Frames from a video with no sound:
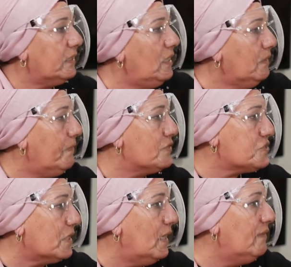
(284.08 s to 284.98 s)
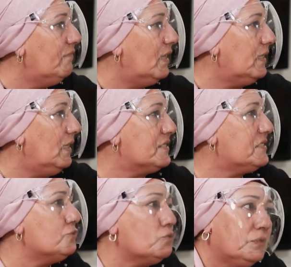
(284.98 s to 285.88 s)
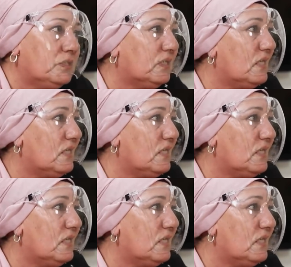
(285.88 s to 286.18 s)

bak ilk başta kayınvalidenle sen çok